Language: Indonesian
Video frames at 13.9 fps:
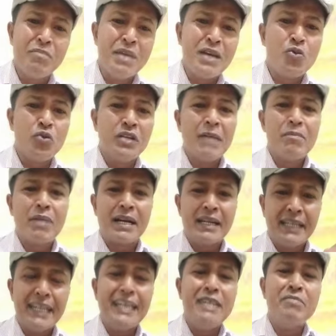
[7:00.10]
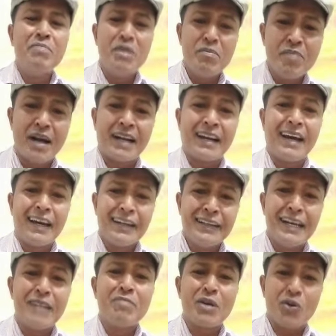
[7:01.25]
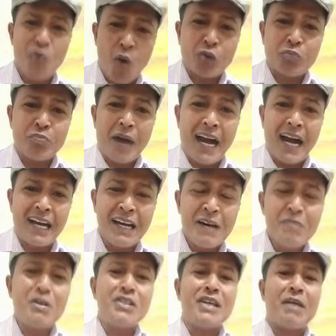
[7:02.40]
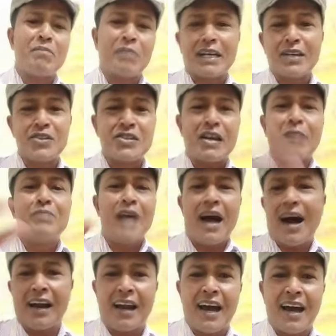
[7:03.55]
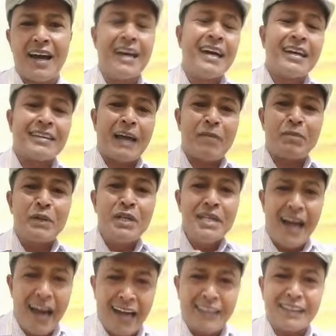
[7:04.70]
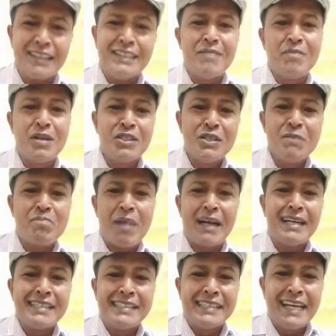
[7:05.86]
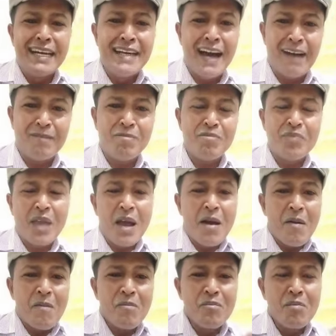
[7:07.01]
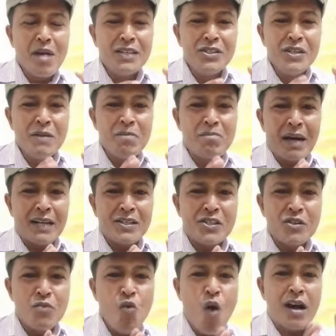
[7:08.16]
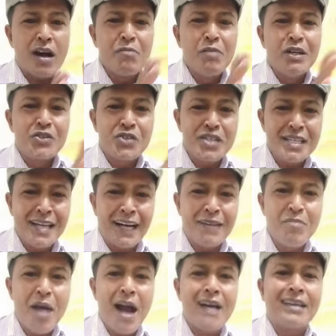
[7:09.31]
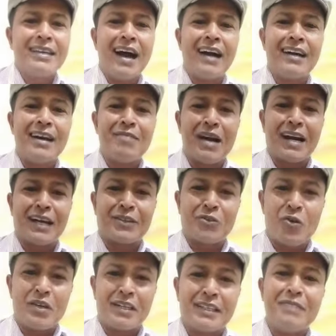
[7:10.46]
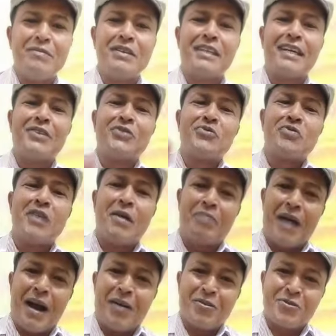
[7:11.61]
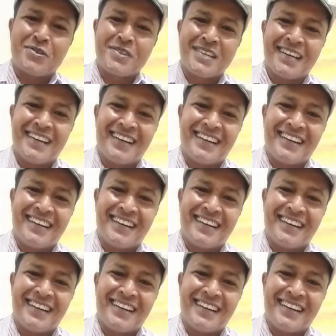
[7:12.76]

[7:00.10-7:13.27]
Minggu dia berdiri di mimbar dan berkhotbah menyampaikan sabda Allah tapi di hatinya menyimpan dendam menyimpan sebuah kebencian bagi agama Katolik demikian juga Paus